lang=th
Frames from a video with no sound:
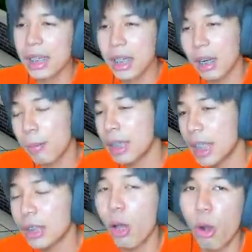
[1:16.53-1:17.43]
ก็มา
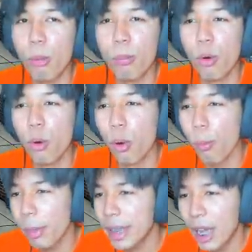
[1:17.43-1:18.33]
เน้นต่อคอมโบ
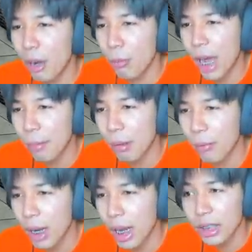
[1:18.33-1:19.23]
ไม่ได้เอามาแบบ
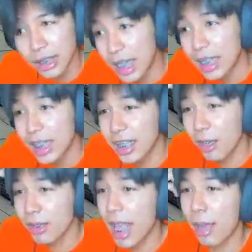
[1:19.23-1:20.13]
ว่ายิงทีเดี
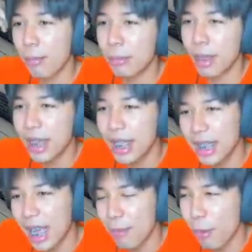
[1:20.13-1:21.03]
ยวแตกเหมือนพี่เล่น
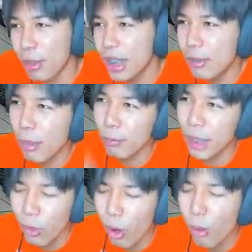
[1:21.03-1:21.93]
นะครับเพราะพี่เล่นแบบแน
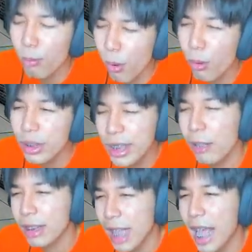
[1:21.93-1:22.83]
วคอมโบเดีย
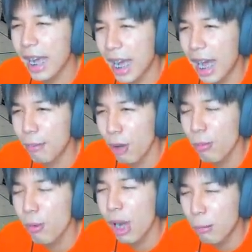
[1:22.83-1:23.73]
วแตกอะครับคอมโบคา